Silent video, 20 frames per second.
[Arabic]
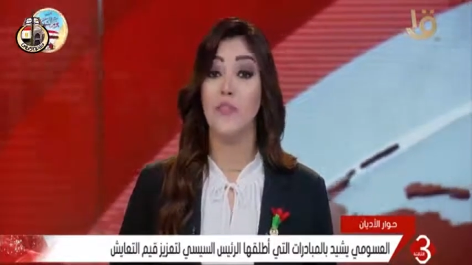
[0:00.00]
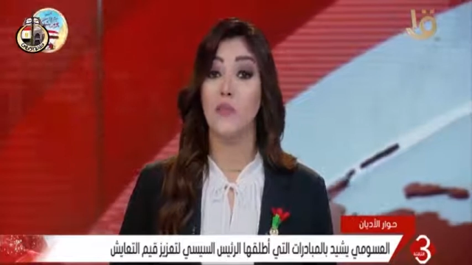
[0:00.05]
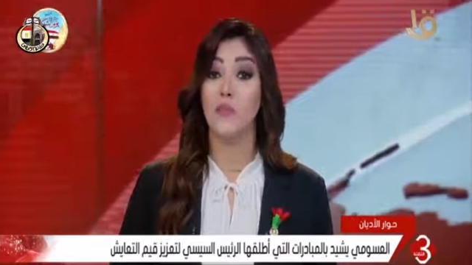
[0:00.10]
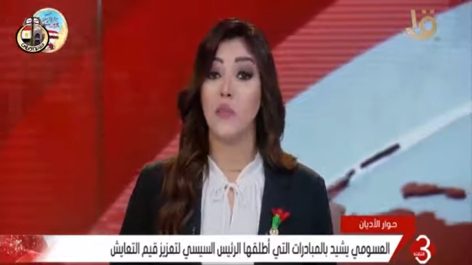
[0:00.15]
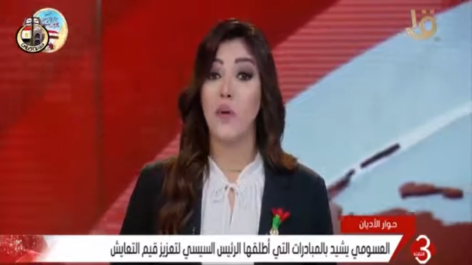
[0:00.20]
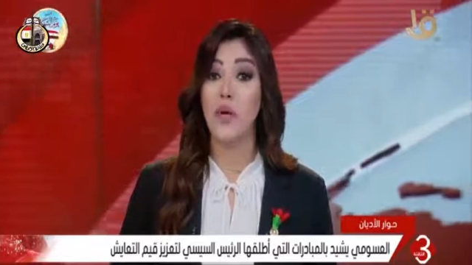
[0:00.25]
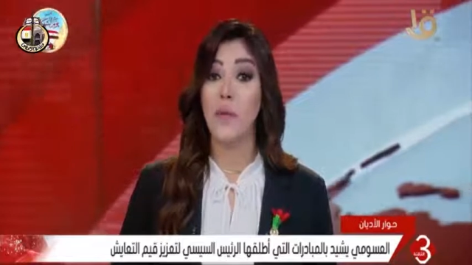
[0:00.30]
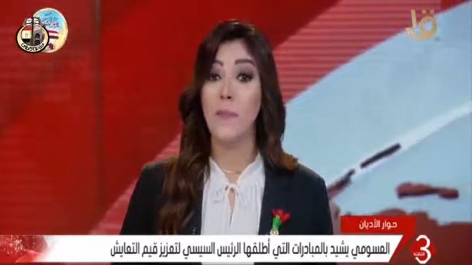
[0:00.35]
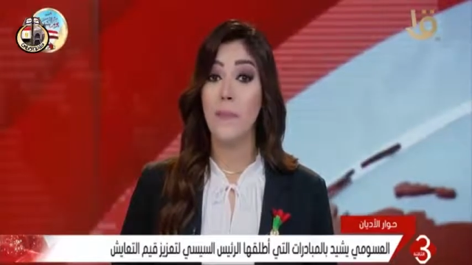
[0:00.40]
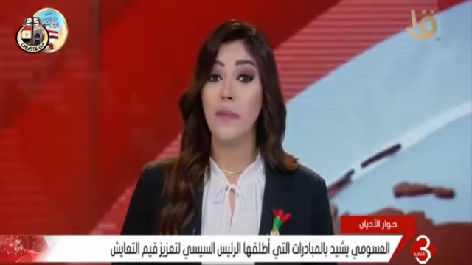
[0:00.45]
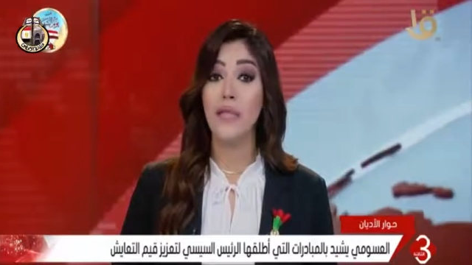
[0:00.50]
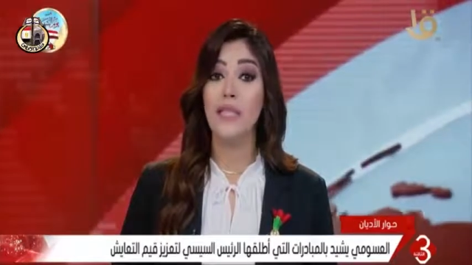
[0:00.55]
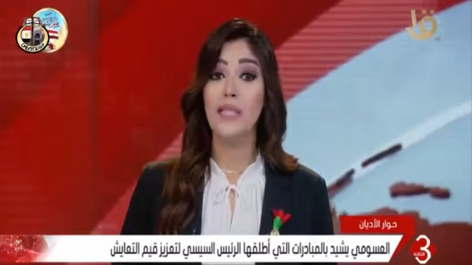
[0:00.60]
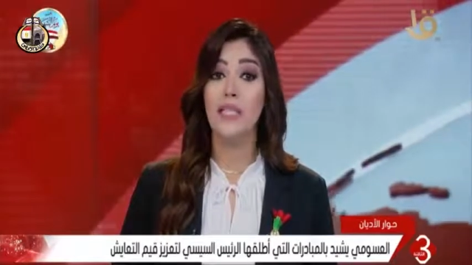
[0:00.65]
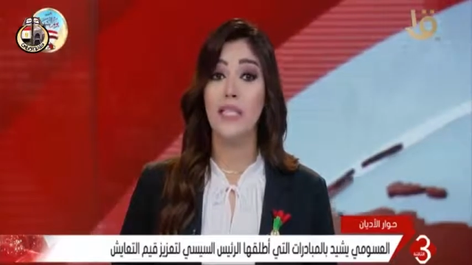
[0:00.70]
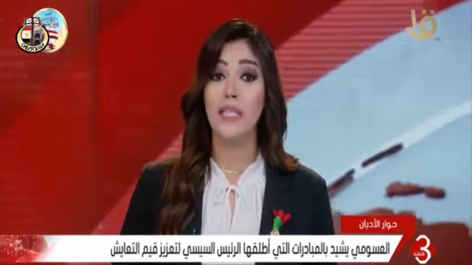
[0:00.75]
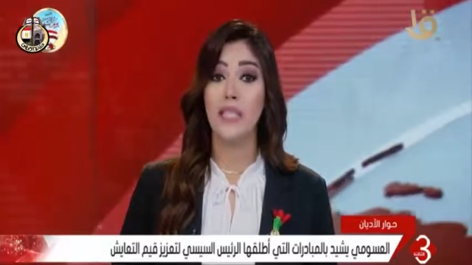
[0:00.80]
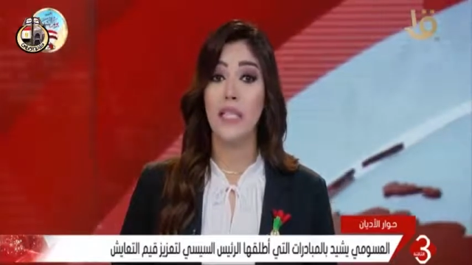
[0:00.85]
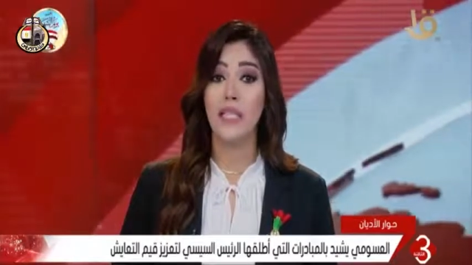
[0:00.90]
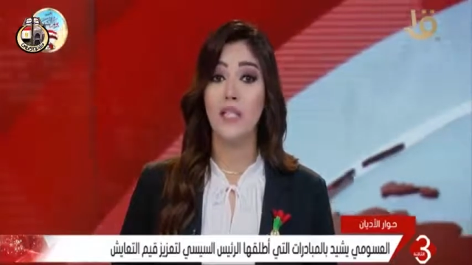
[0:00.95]
في مهمة
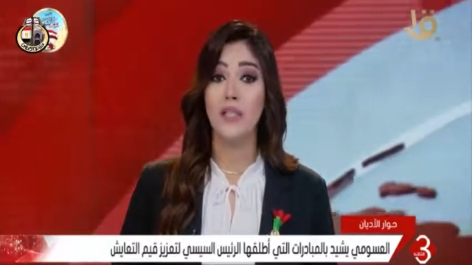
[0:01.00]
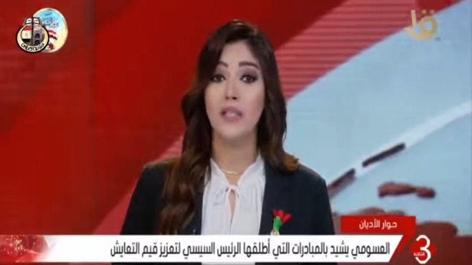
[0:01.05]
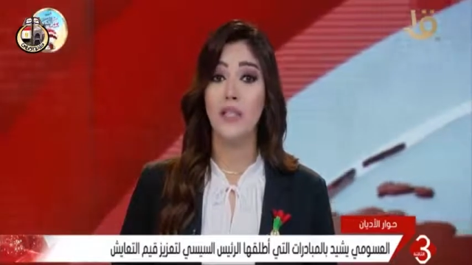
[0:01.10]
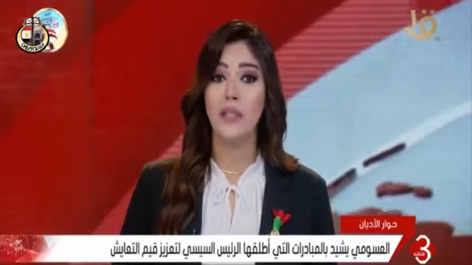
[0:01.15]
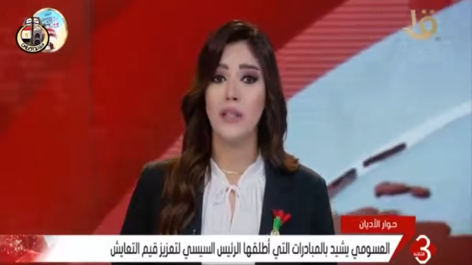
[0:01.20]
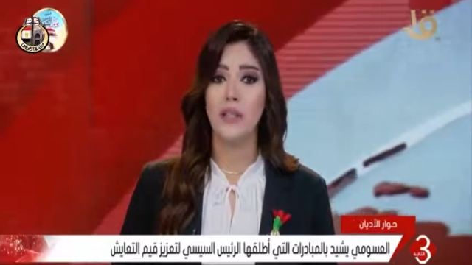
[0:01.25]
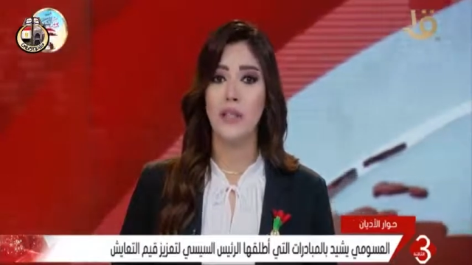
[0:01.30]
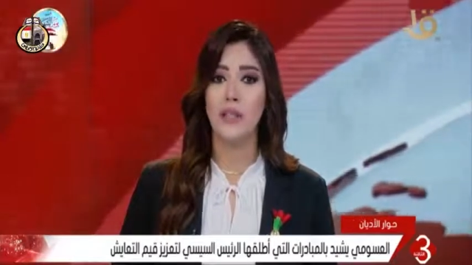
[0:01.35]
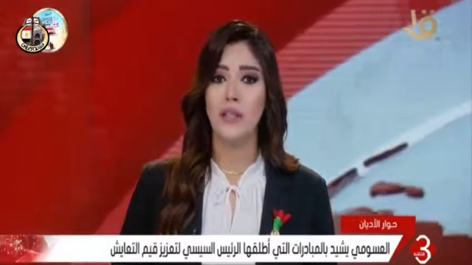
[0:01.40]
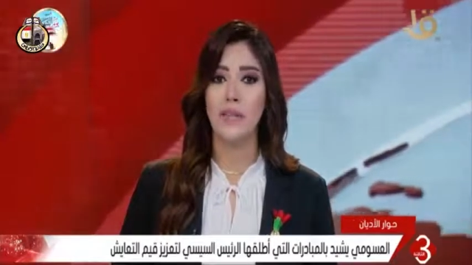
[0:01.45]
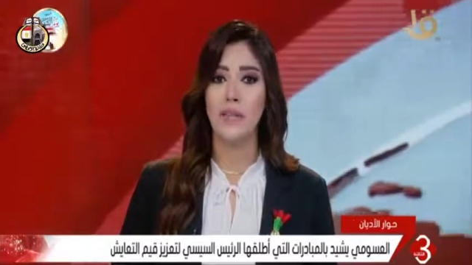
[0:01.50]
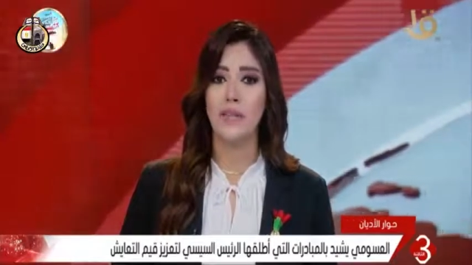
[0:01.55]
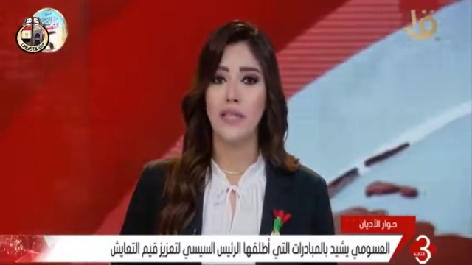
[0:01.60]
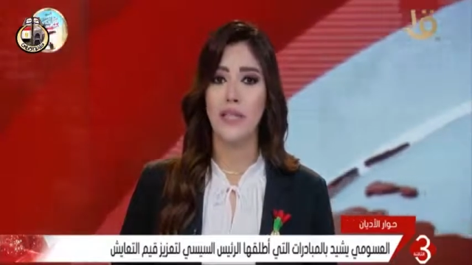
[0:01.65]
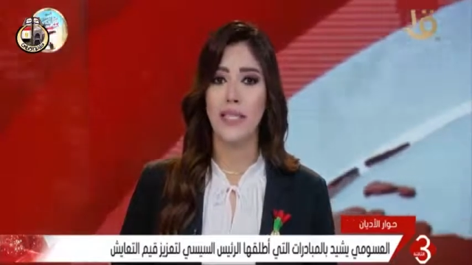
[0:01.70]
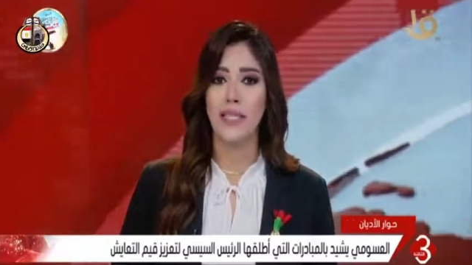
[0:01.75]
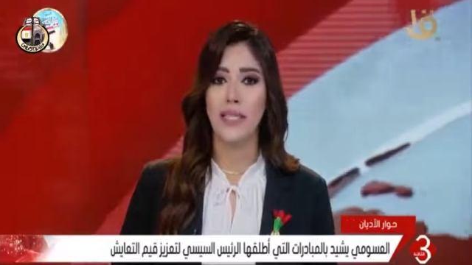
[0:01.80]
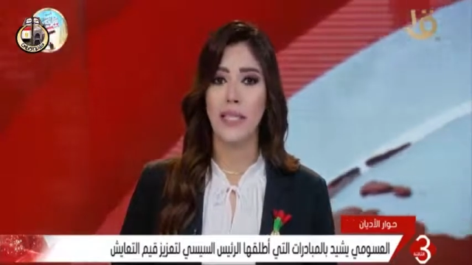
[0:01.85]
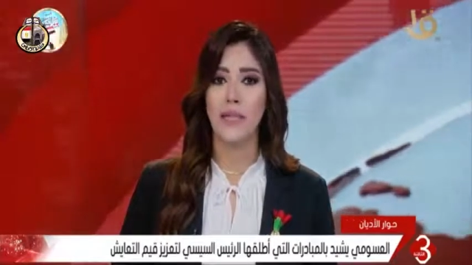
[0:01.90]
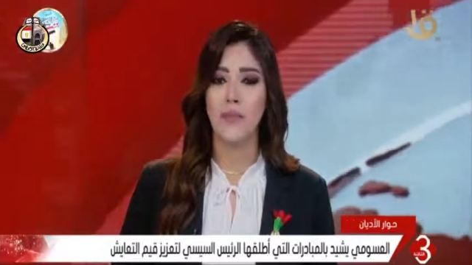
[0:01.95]
نشر قيم
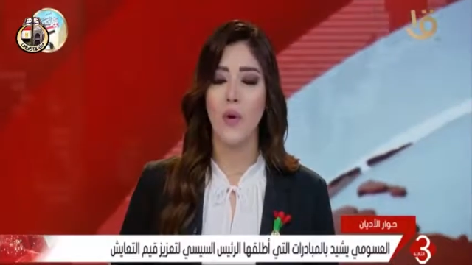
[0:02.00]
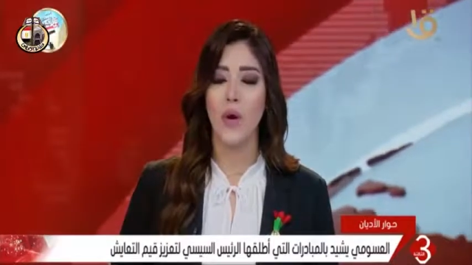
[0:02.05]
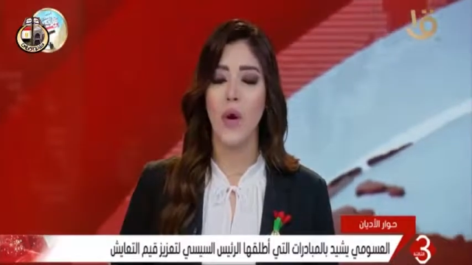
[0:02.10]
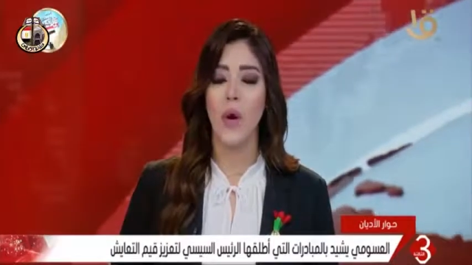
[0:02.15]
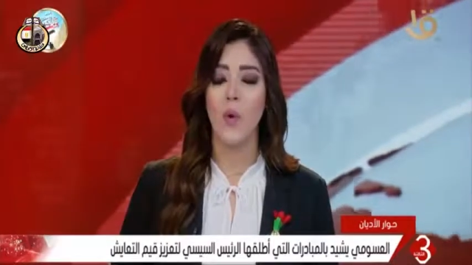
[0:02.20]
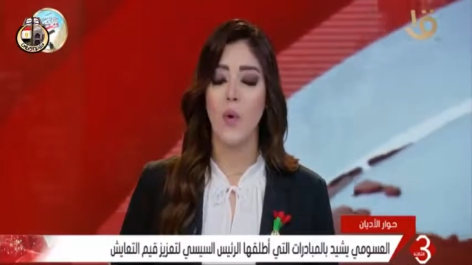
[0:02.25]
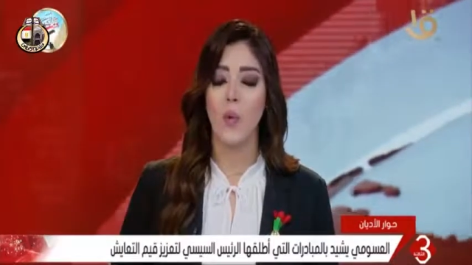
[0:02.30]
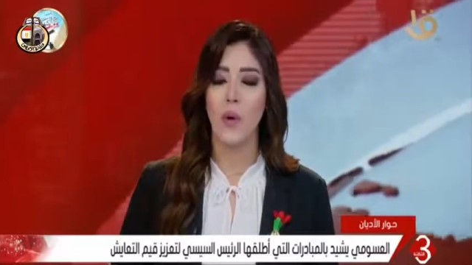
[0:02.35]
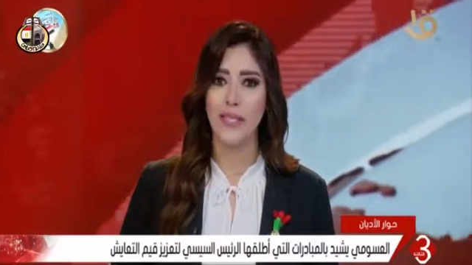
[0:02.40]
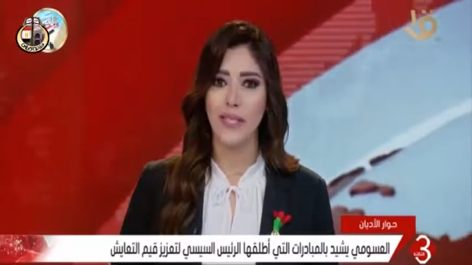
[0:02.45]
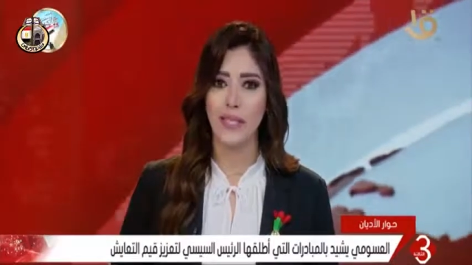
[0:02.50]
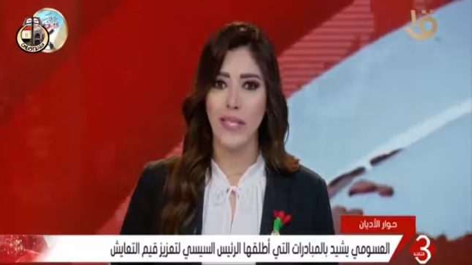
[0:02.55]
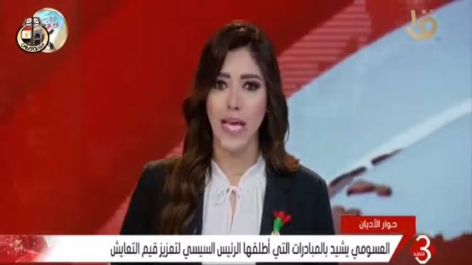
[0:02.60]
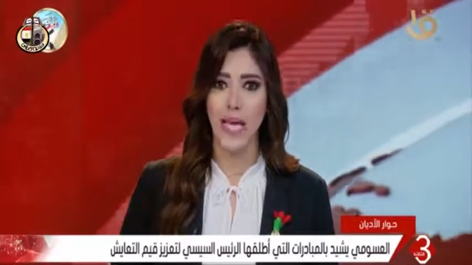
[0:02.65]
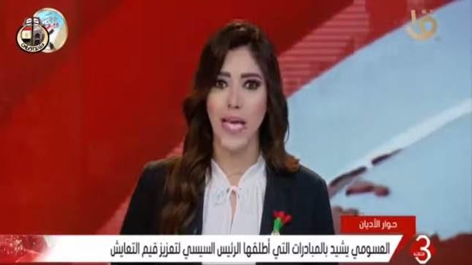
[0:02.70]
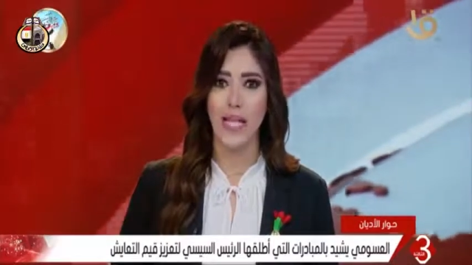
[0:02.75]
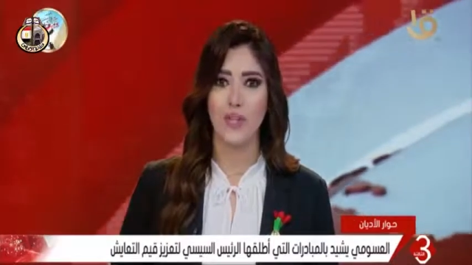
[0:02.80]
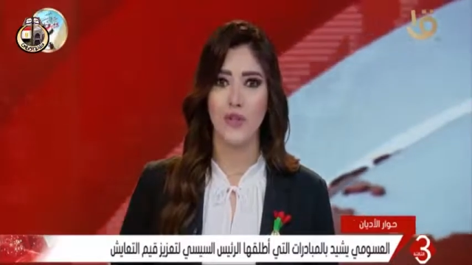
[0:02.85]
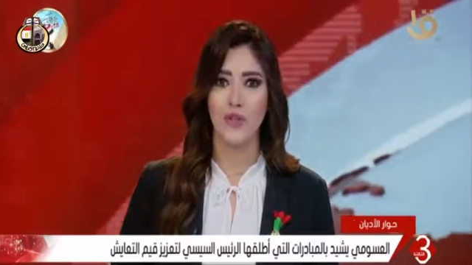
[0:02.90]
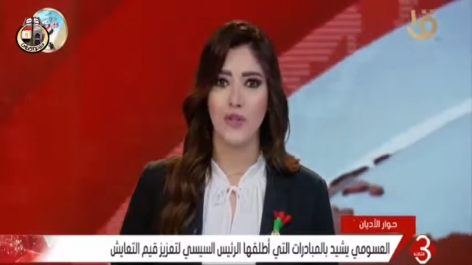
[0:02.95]
التسامح
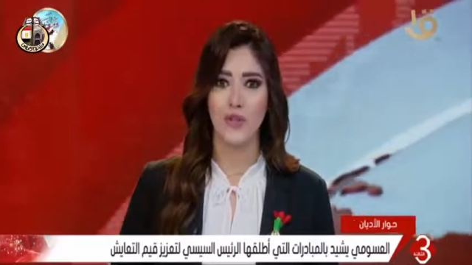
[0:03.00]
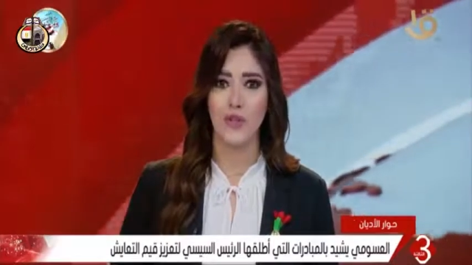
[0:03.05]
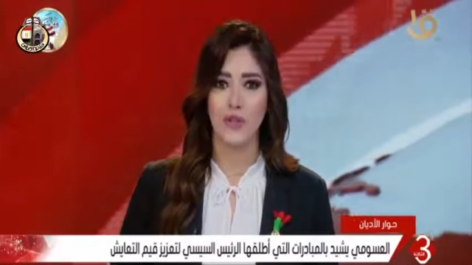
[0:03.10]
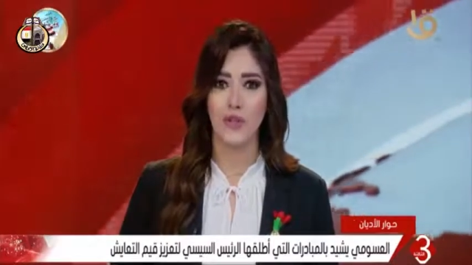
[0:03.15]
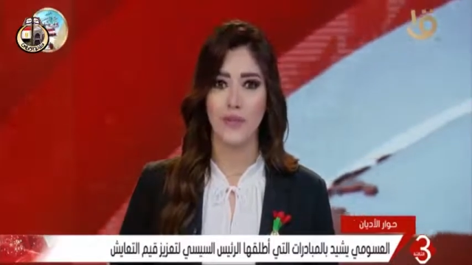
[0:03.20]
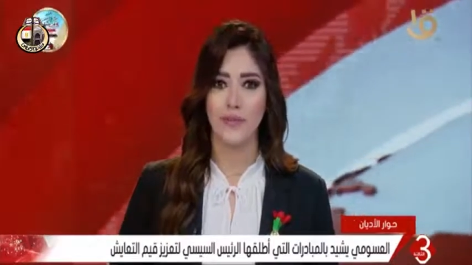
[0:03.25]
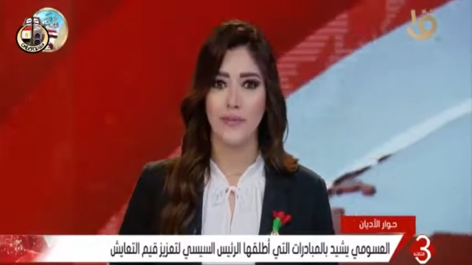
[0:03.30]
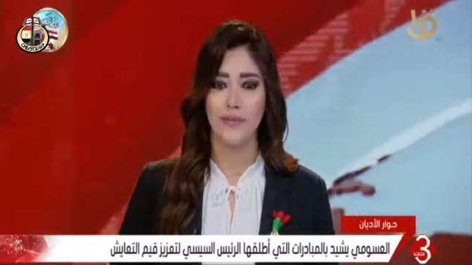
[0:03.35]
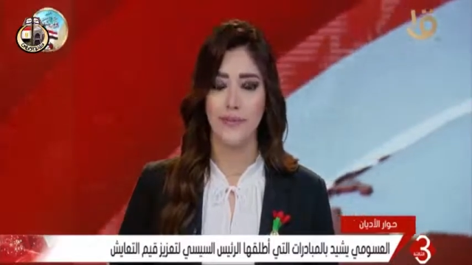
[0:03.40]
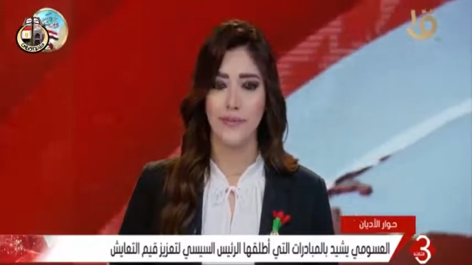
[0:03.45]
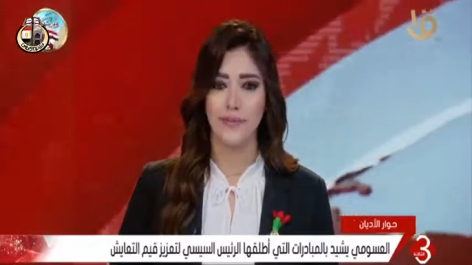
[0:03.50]
والتعايش